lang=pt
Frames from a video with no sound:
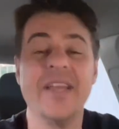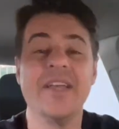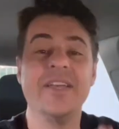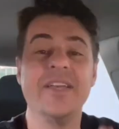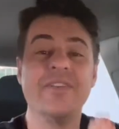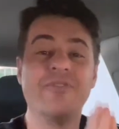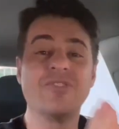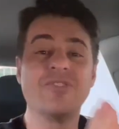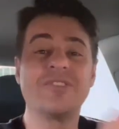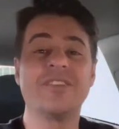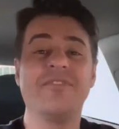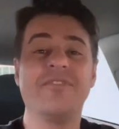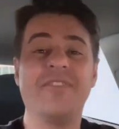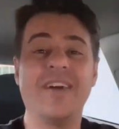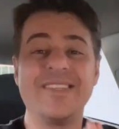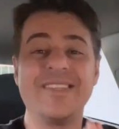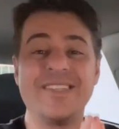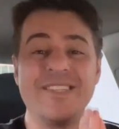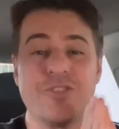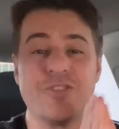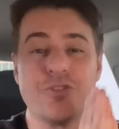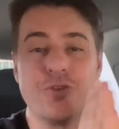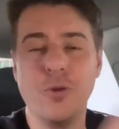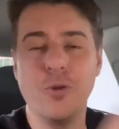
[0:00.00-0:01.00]
E você vai
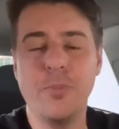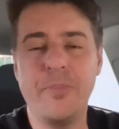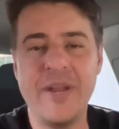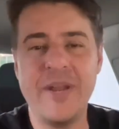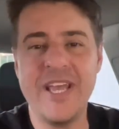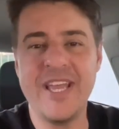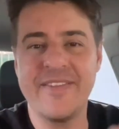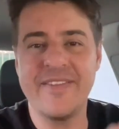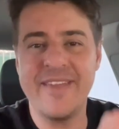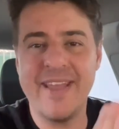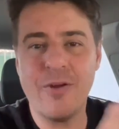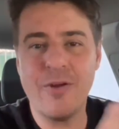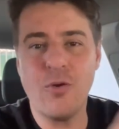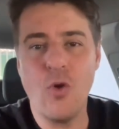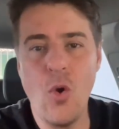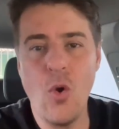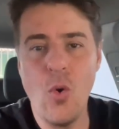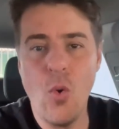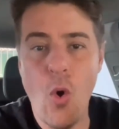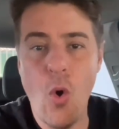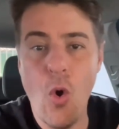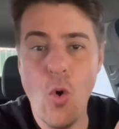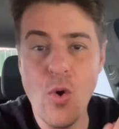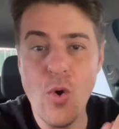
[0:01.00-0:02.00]
se surpreender
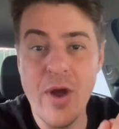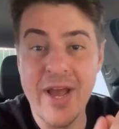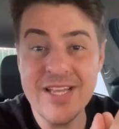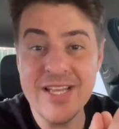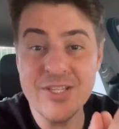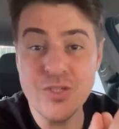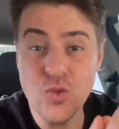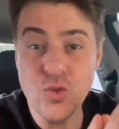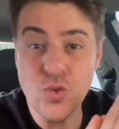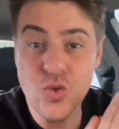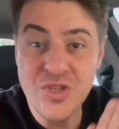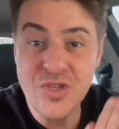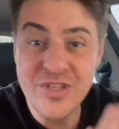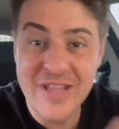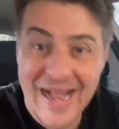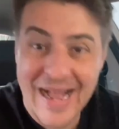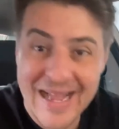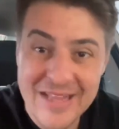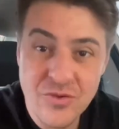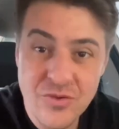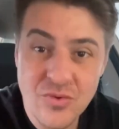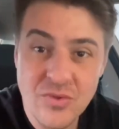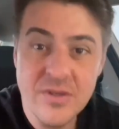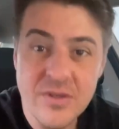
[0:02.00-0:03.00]
com o
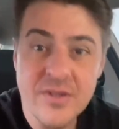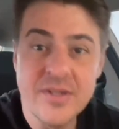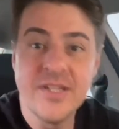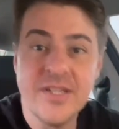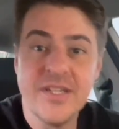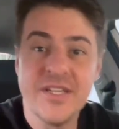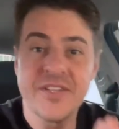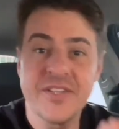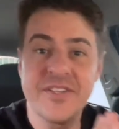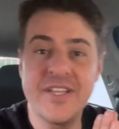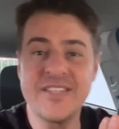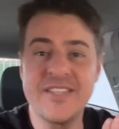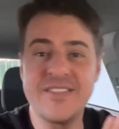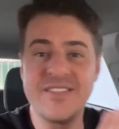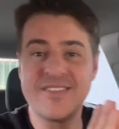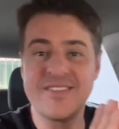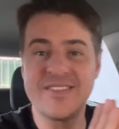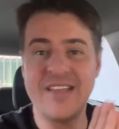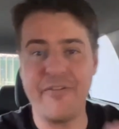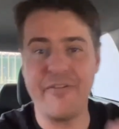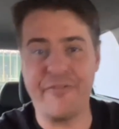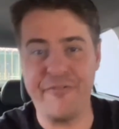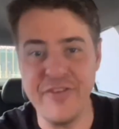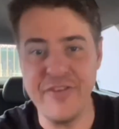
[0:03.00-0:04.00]
resultado desse
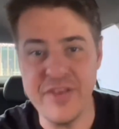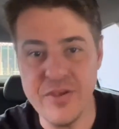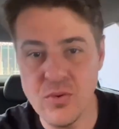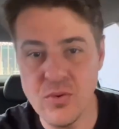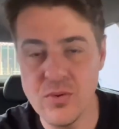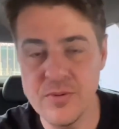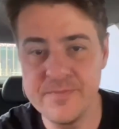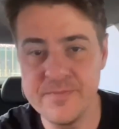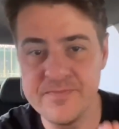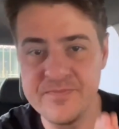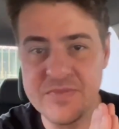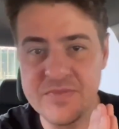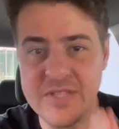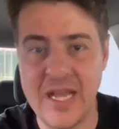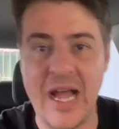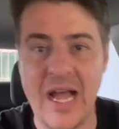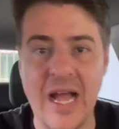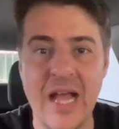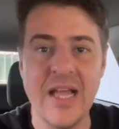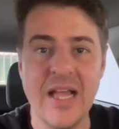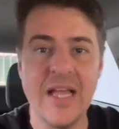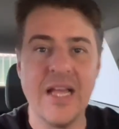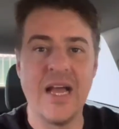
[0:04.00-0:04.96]
desafio, tá?